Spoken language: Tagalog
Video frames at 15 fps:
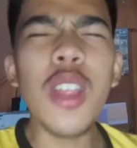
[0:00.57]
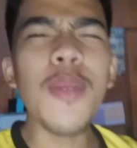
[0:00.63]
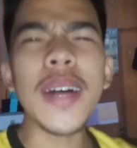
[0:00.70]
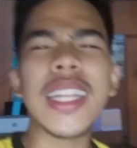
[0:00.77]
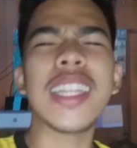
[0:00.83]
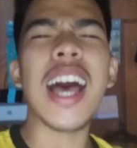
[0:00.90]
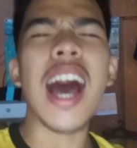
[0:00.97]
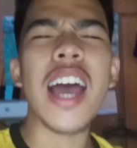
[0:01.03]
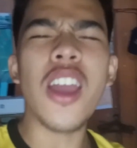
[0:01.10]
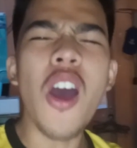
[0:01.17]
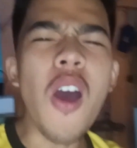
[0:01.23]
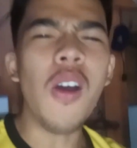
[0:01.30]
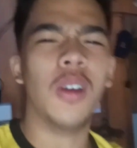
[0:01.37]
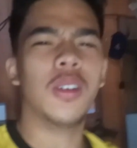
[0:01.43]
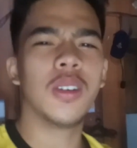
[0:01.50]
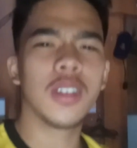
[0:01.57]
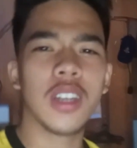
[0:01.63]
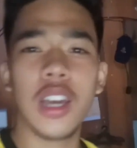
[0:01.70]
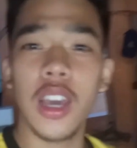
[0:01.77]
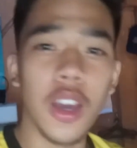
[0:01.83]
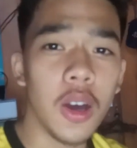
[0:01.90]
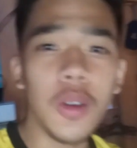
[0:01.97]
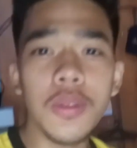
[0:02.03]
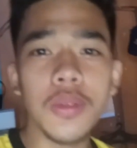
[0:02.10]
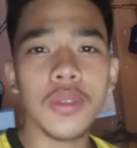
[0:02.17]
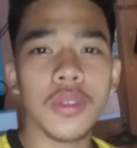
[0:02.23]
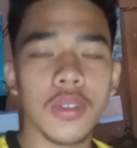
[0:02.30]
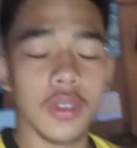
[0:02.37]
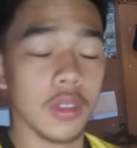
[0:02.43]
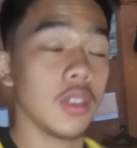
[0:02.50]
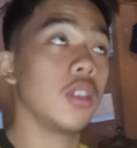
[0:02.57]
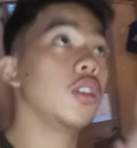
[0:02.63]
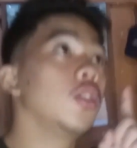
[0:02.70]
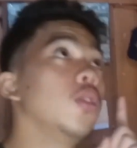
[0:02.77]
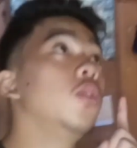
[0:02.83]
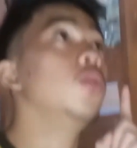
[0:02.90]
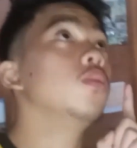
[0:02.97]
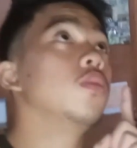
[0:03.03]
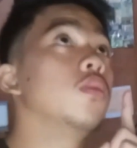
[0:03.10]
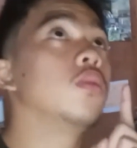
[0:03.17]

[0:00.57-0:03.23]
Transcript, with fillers: na naman tayo ngayon. Ngayon.